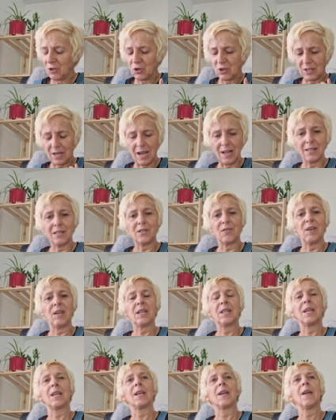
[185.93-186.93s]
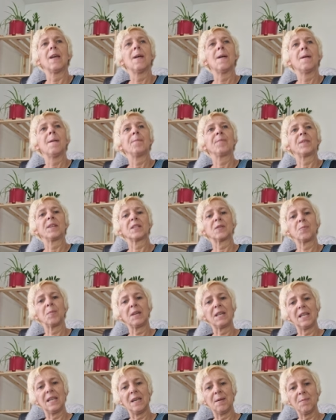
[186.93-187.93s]
ist ganz wichtig, dass
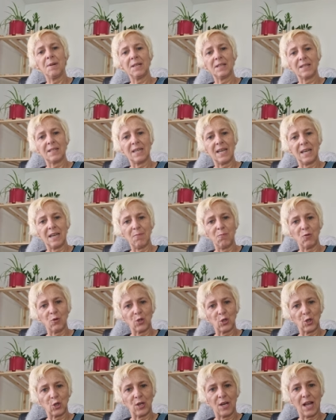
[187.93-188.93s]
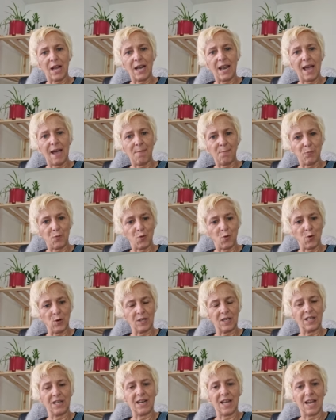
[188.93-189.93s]
man jemanden emotional
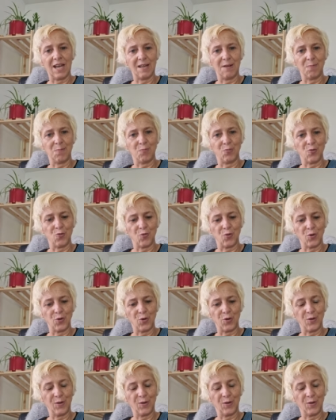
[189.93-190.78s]
abholt in einem Buch.